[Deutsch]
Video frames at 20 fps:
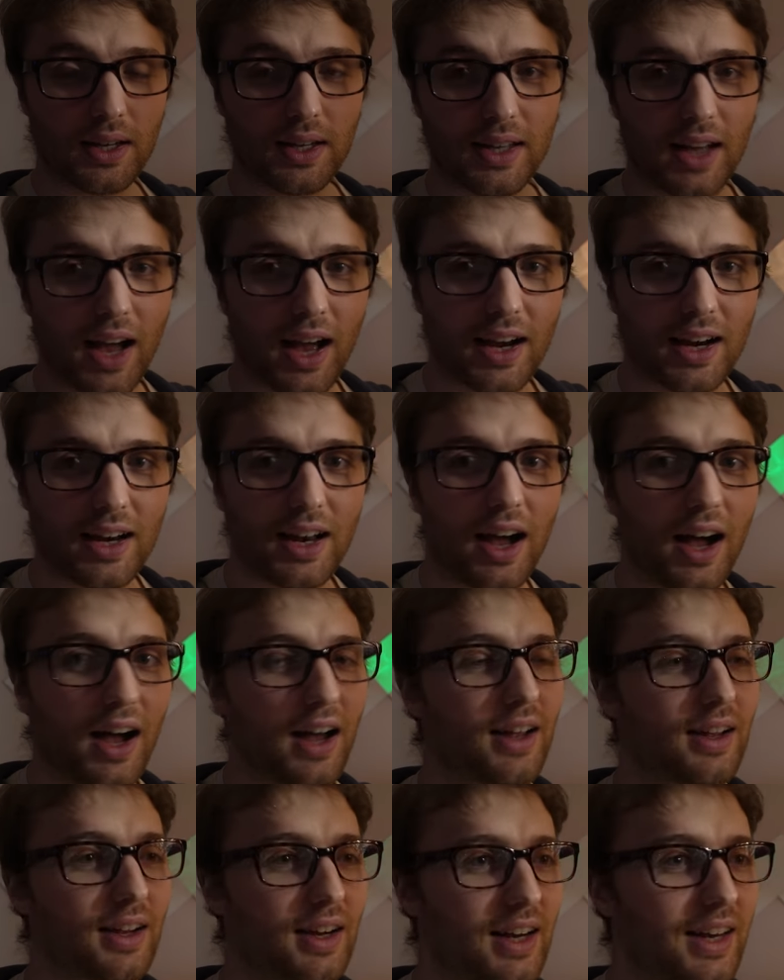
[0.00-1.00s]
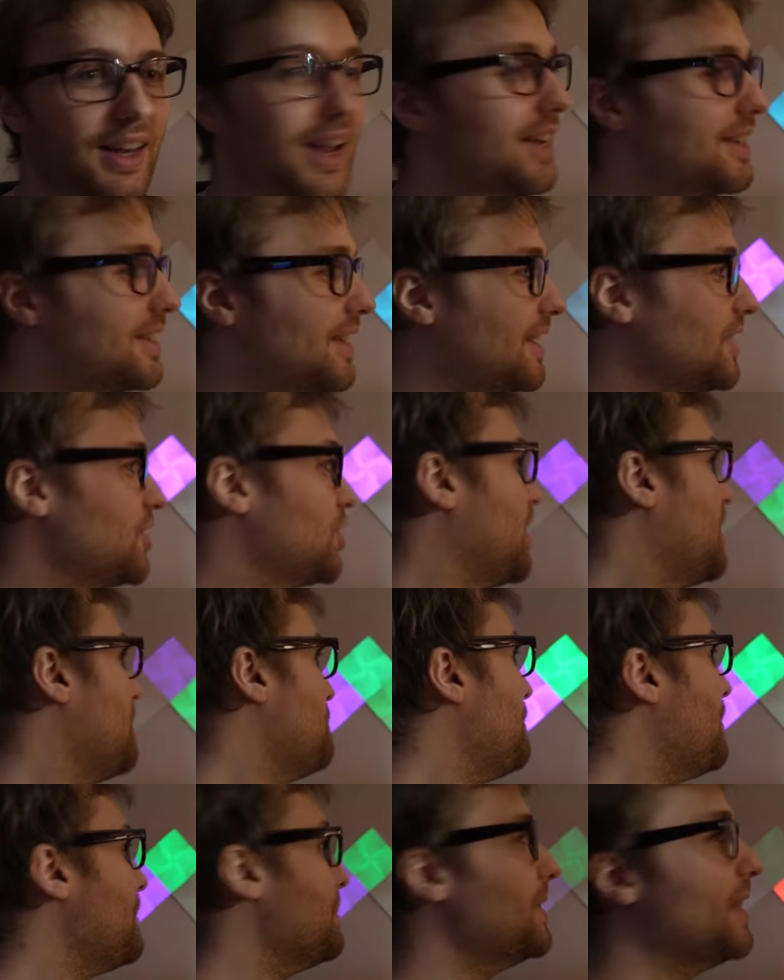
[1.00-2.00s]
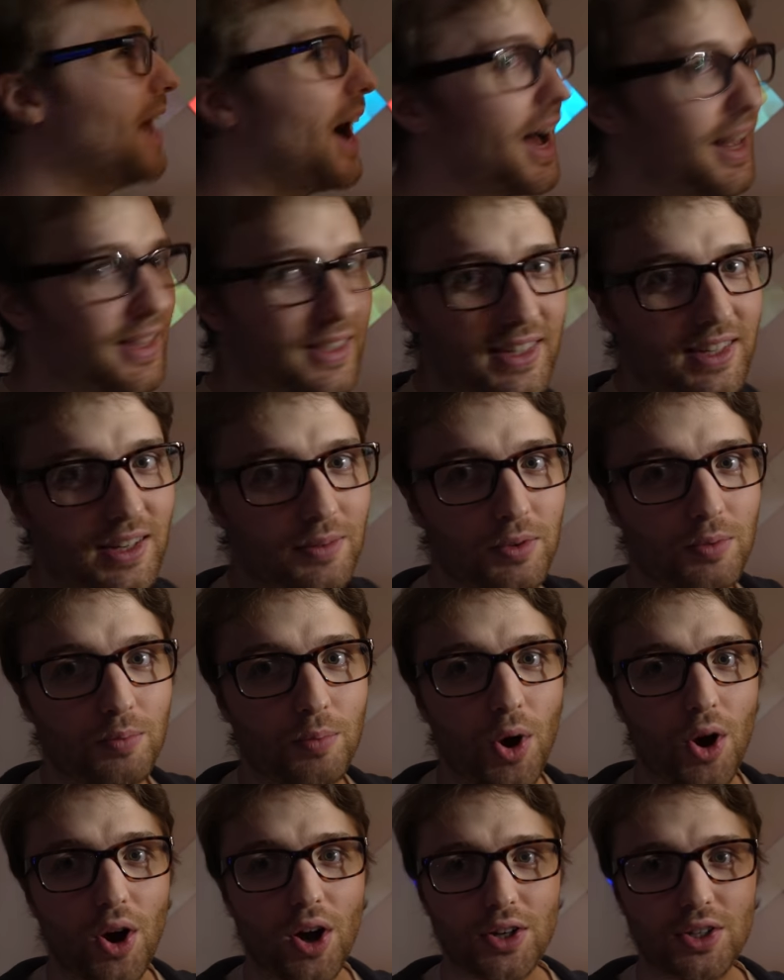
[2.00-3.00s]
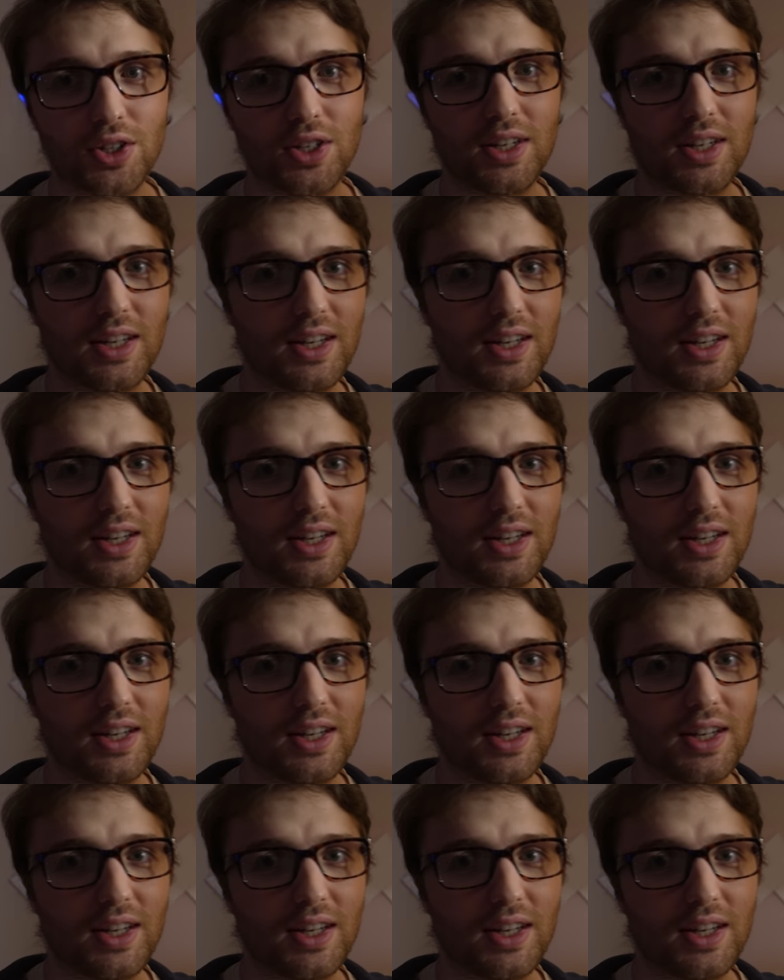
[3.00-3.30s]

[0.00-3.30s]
Ja klar, klassischer Nazi-Merch,